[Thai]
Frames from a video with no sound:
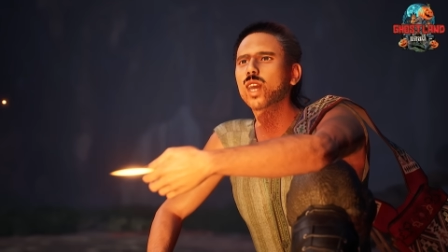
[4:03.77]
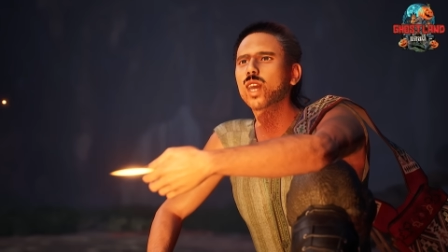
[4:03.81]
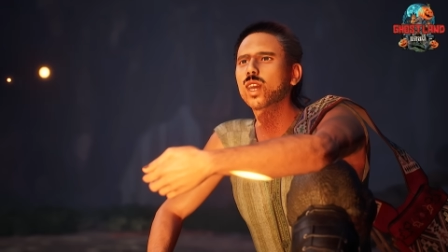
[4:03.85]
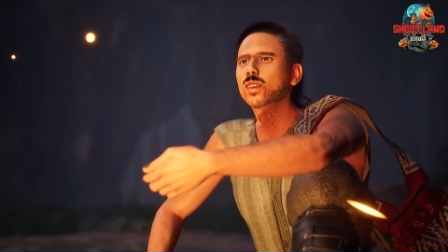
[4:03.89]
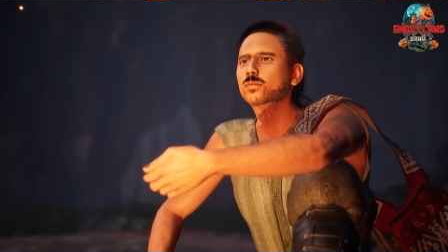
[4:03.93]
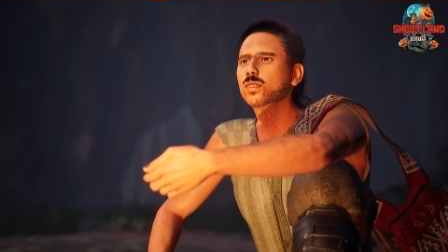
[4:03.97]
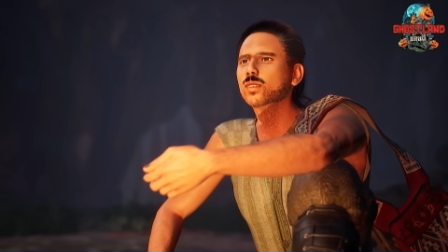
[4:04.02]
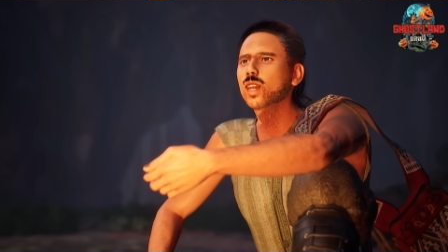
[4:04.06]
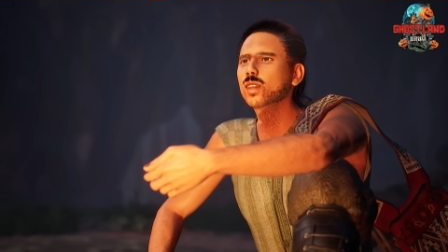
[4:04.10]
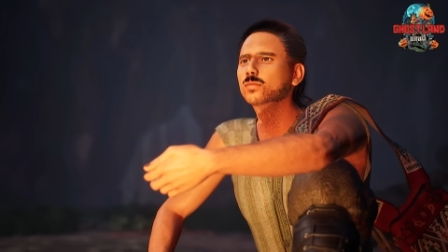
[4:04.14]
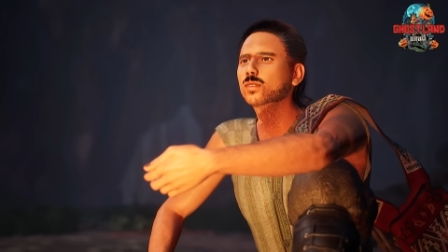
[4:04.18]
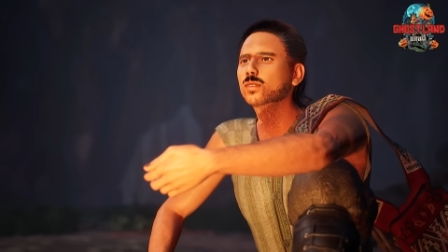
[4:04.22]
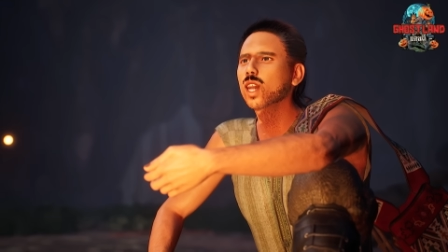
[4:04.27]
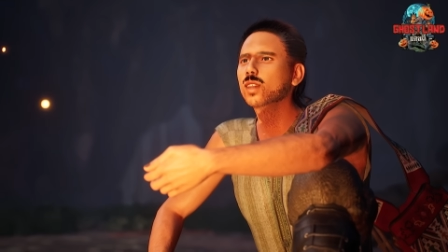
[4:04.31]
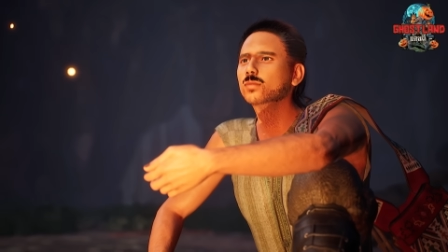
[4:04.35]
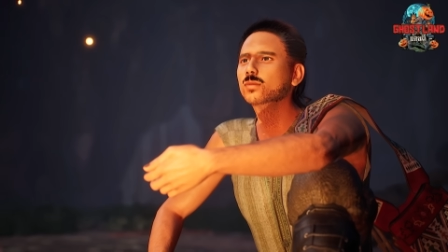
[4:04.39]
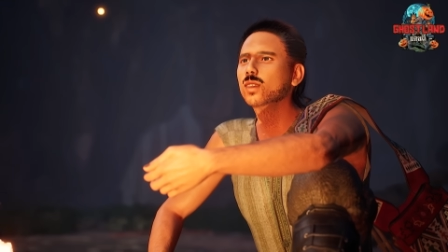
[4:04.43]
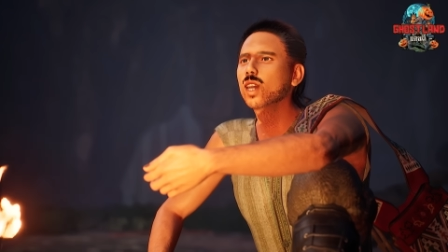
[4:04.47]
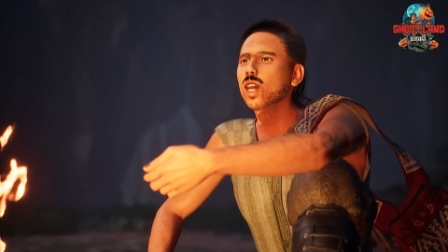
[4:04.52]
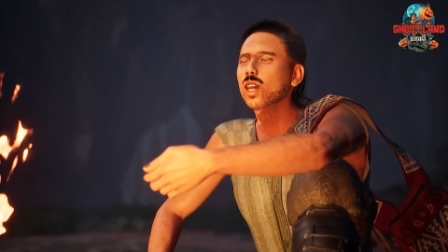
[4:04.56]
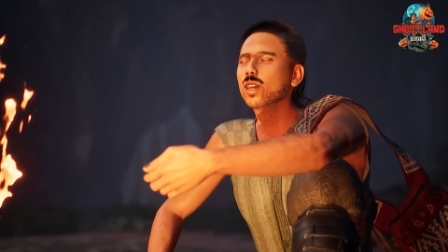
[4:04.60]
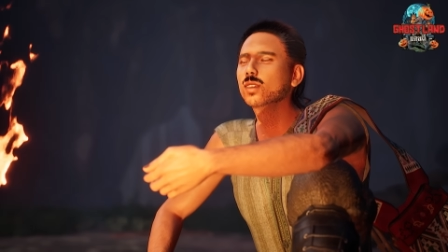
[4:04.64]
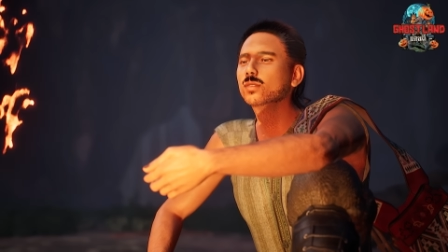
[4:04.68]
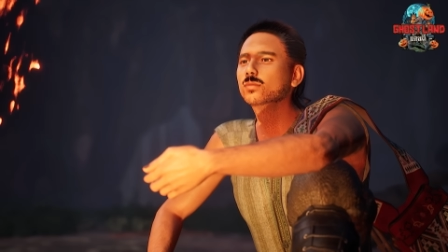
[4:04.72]
งมาจากฝั่งพ
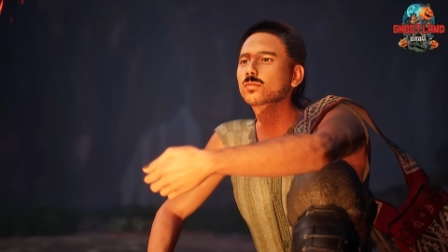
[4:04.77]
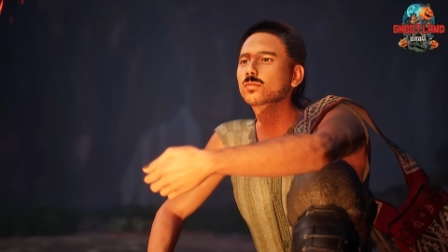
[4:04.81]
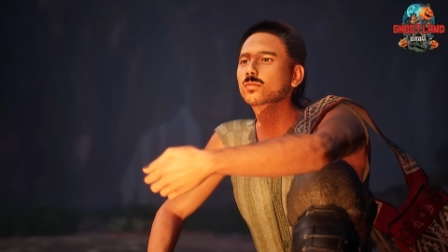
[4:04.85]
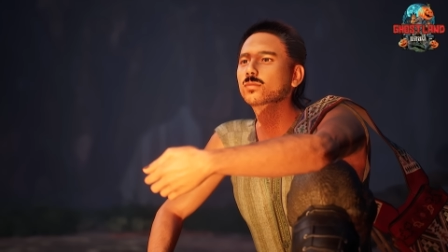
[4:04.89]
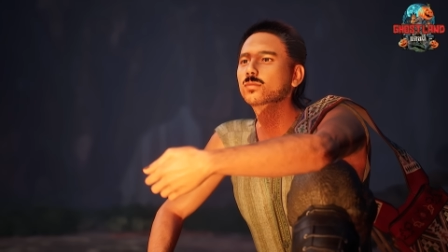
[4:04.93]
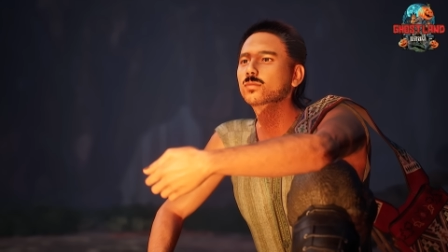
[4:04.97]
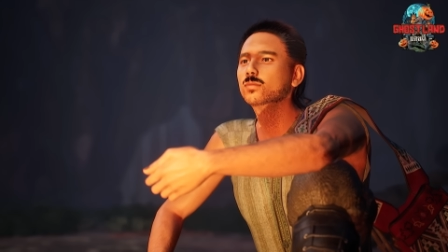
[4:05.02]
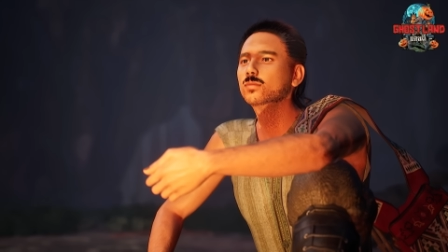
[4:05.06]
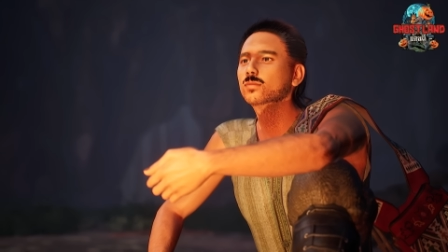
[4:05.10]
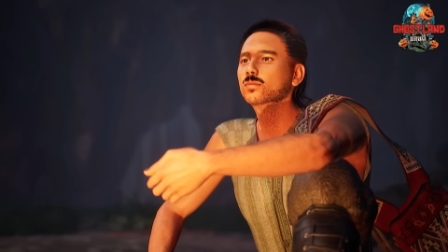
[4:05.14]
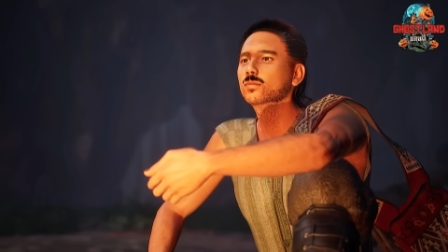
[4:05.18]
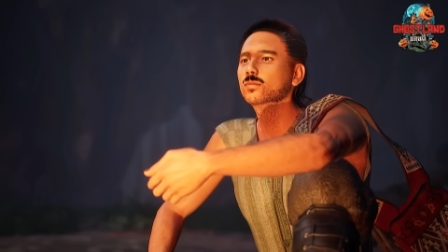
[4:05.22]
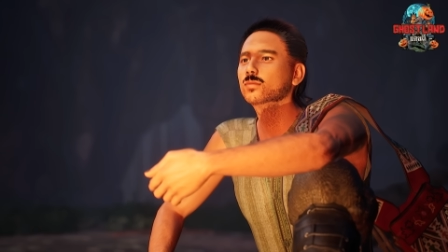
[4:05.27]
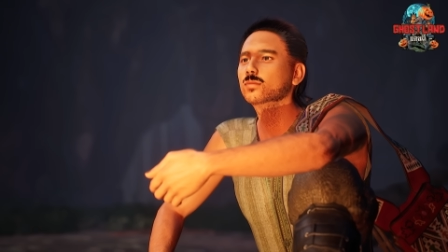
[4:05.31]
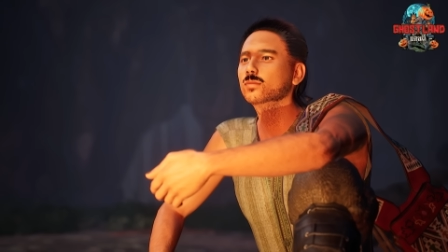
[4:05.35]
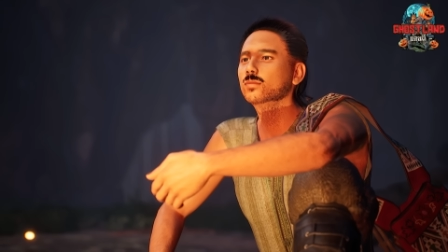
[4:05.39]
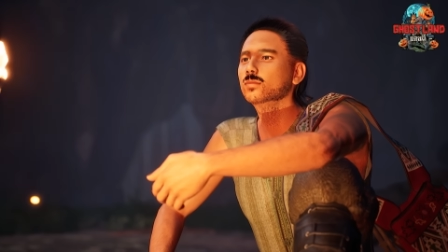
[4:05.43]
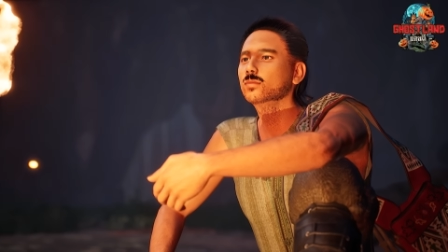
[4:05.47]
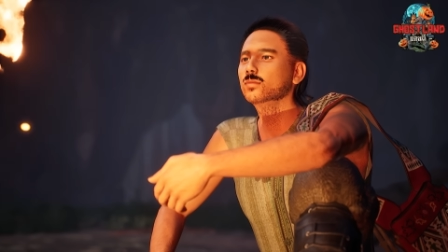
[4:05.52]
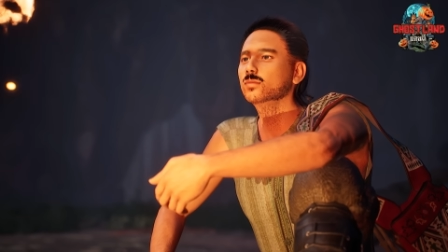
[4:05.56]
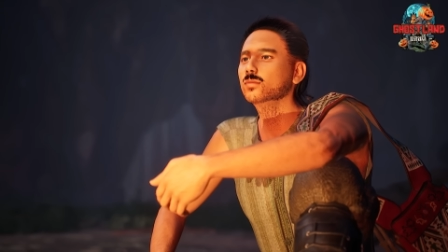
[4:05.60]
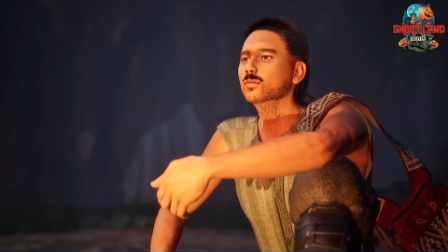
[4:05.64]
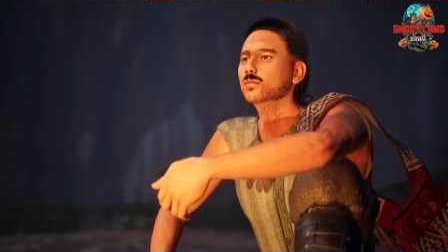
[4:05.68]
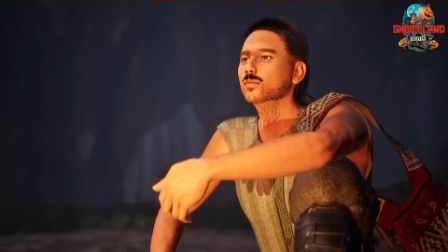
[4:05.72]
ม่า
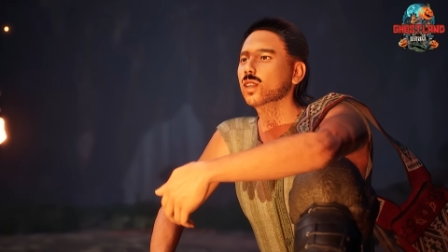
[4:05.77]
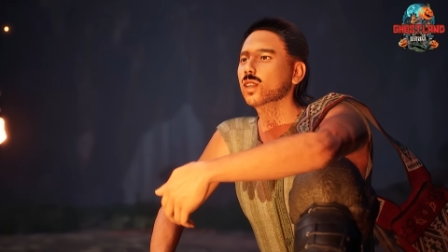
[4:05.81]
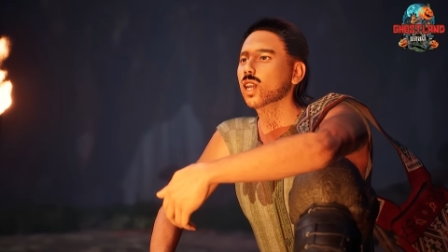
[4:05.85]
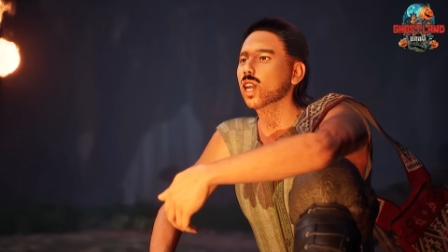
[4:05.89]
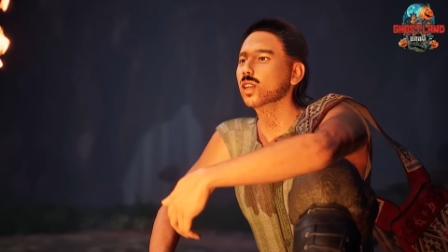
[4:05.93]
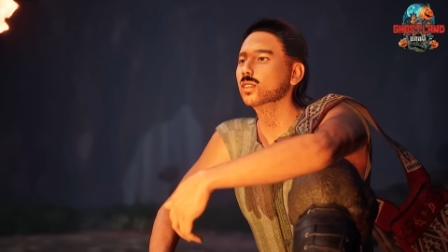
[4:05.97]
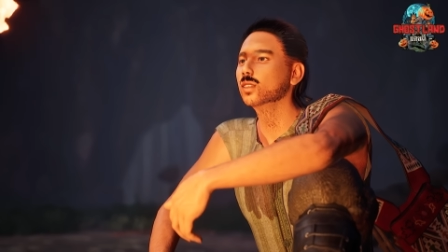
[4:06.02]
ตอน